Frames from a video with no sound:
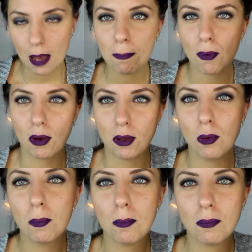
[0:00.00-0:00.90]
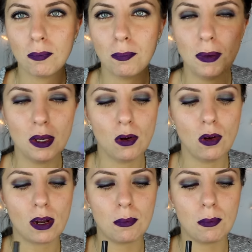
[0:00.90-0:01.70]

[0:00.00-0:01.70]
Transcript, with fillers: e poi un piccolo